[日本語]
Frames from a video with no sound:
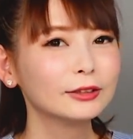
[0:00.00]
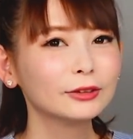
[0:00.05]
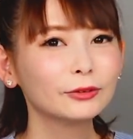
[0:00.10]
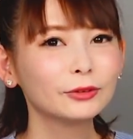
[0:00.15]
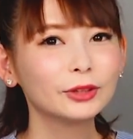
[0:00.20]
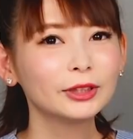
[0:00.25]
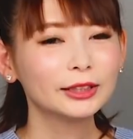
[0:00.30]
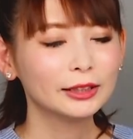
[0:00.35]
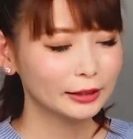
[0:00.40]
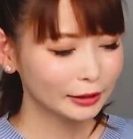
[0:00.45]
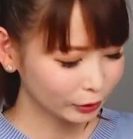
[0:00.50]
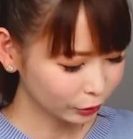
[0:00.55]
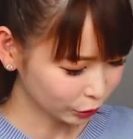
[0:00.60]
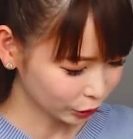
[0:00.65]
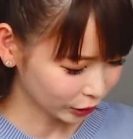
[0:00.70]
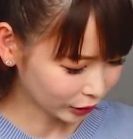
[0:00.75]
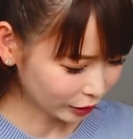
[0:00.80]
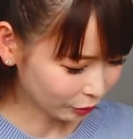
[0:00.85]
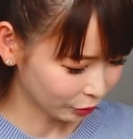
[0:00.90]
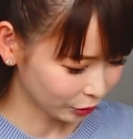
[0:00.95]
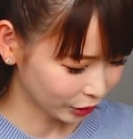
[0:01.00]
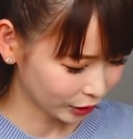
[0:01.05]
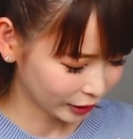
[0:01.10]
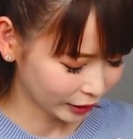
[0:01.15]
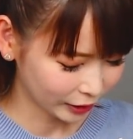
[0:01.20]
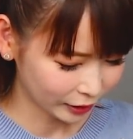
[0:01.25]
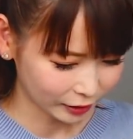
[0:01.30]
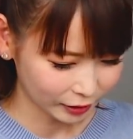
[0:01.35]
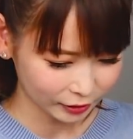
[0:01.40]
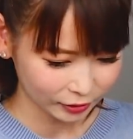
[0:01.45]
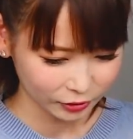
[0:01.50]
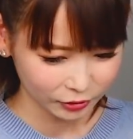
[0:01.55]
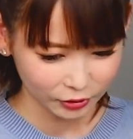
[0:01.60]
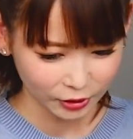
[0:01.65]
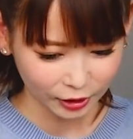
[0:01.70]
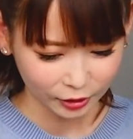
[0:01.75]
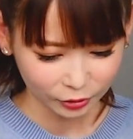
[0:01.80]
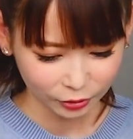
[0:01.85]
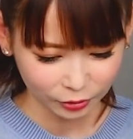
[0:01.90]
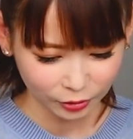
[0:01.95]
おにぎり1個しか食べてないからちょっと
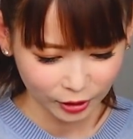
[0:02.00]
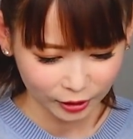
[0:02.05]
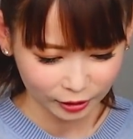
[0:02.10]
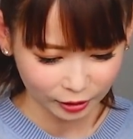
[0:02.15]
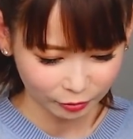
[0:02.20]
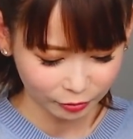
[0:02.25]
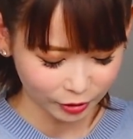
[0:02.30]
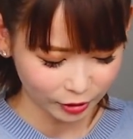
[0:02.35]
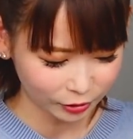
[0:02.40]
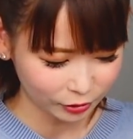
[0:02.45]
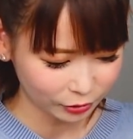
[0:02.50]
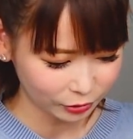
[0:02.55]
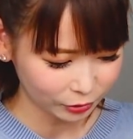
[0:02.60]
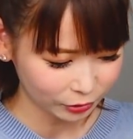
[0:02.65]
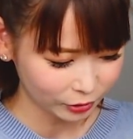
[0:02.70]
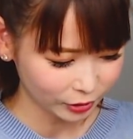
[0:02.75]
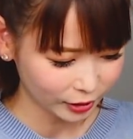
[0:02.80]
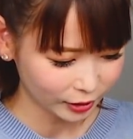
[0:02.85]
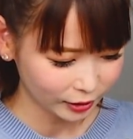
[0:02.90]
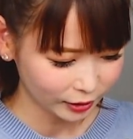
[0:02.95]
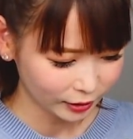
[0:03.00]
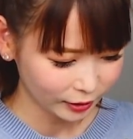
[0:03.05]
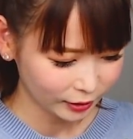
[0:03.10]
やっとご飯食べれるということで。